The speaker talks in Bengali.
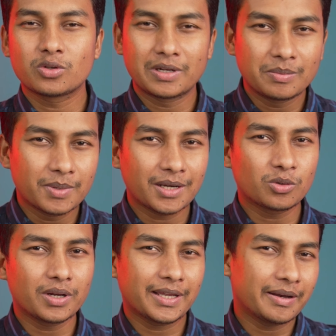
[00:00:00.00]
সো রিব্র্যান্ড
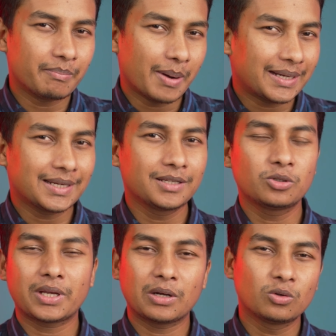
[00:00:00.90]
করে এখানে ব্যাটারি
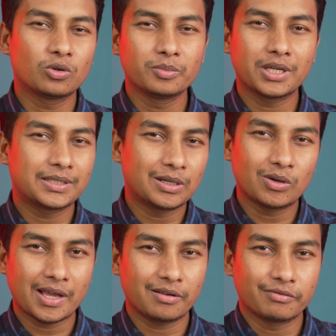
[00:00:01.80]
একটু কেন কমিয়ে দিল ছিল
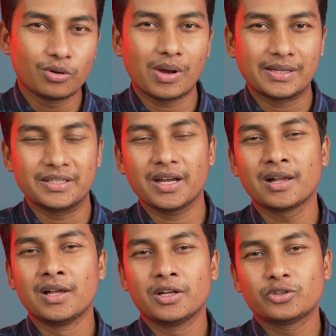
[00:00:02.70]
আই হ্যাভ নো আইডিয়া
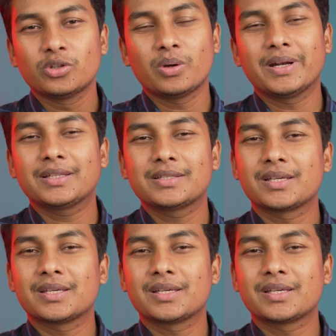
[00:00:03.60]
যদিও এটাতে